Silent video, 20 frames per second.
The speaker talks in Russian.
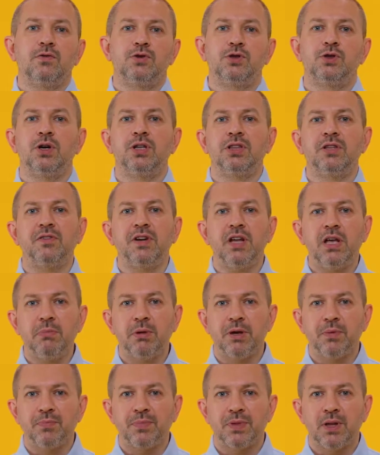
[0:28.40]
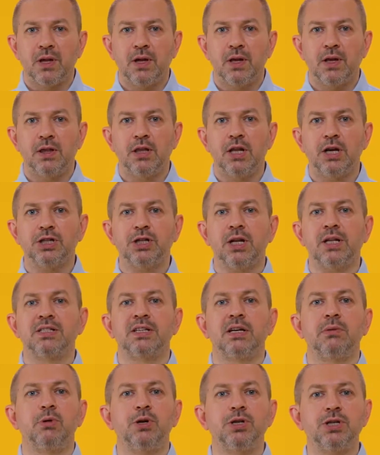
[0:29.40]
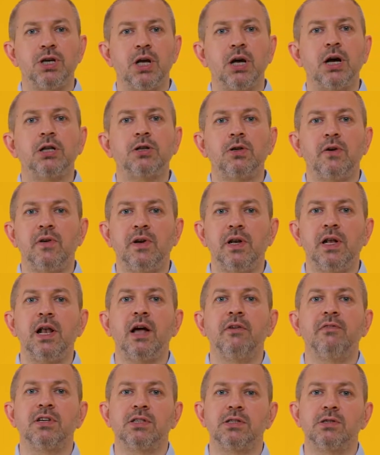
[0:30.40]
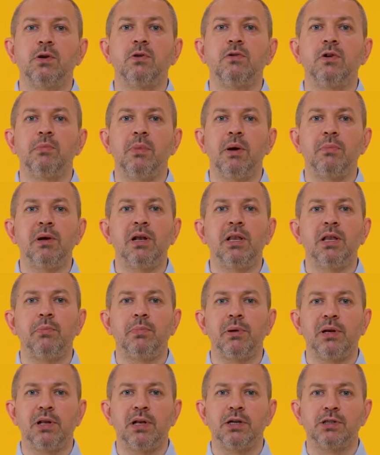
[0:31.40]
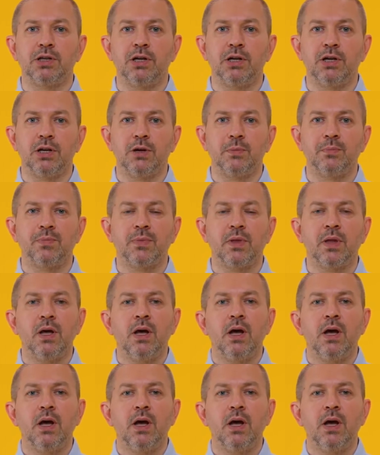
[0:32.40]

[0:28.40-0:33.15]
Все это время наши разработчики готовили для вас новые мобильные приложения –